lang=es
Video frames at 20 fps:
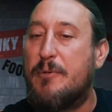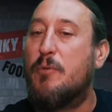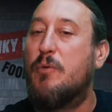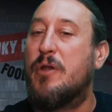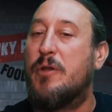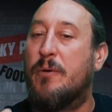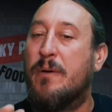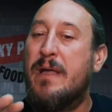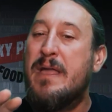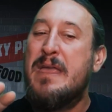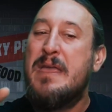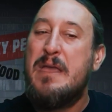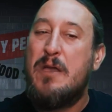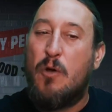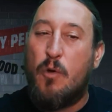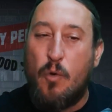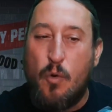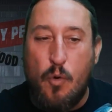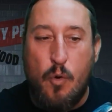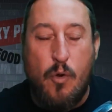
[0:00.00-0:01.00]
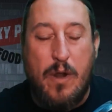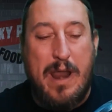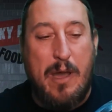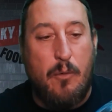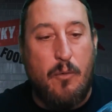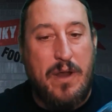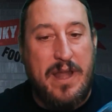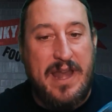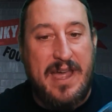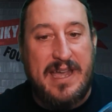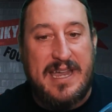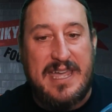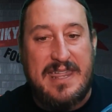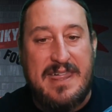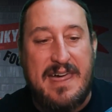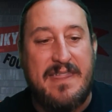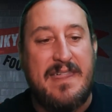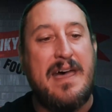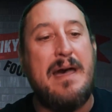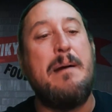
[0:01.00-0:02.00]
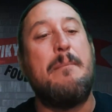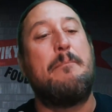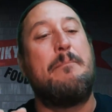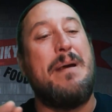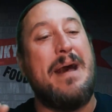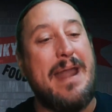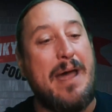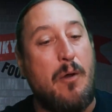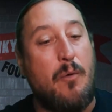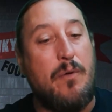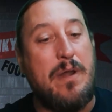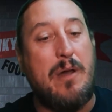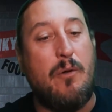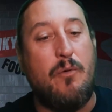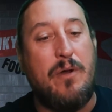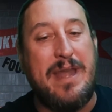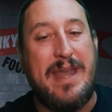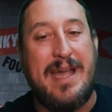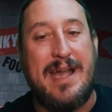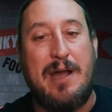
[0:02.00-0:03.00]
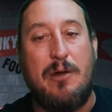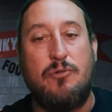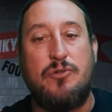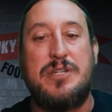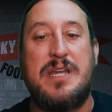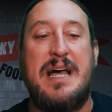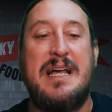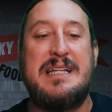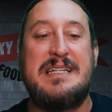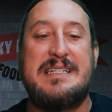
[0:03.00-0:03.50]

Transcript: Pues bueno, una buena quedada para una buena causa.